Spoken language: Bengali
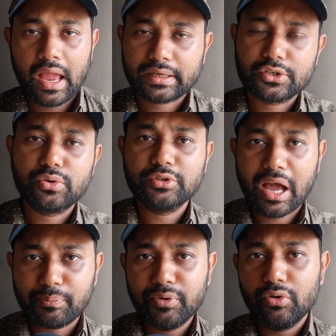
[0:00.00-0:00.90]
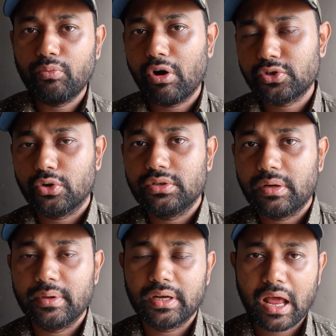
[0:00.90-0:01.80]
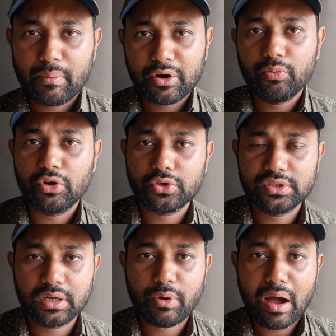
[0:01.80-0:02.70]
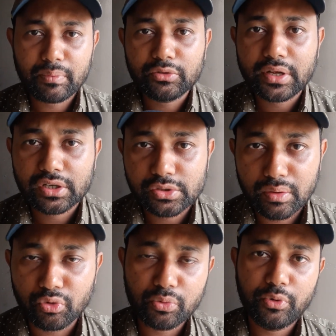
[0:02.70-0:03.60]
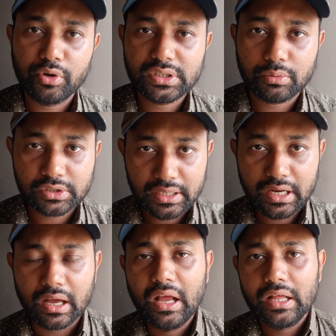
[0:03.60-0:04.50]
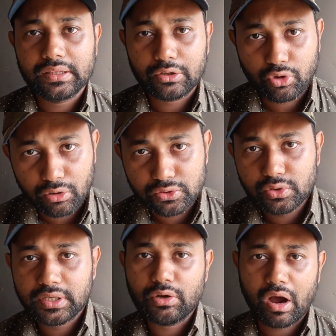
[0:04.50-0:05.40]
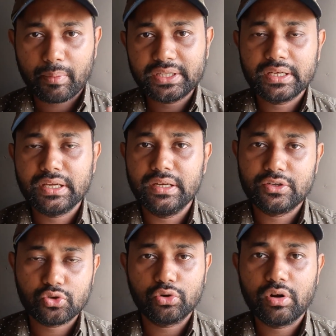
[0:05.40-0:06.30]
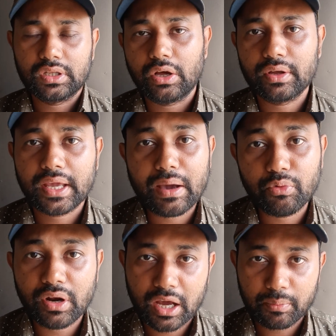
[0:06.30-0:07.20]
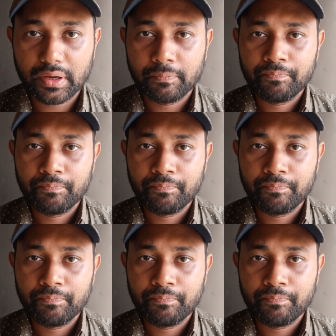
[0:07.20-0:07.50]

একটা সময় তো আপনিও বয়স হয়ে যাবেন আমারও বয়স হয়ে যাবো আমরাও তো একটা সময় মুরব্বী হয়ে যাবো তাই না তা তখন যদি কেউ আমাদেরকে নিয়ে ট্রোল করে তাহলে কেমন লাগবে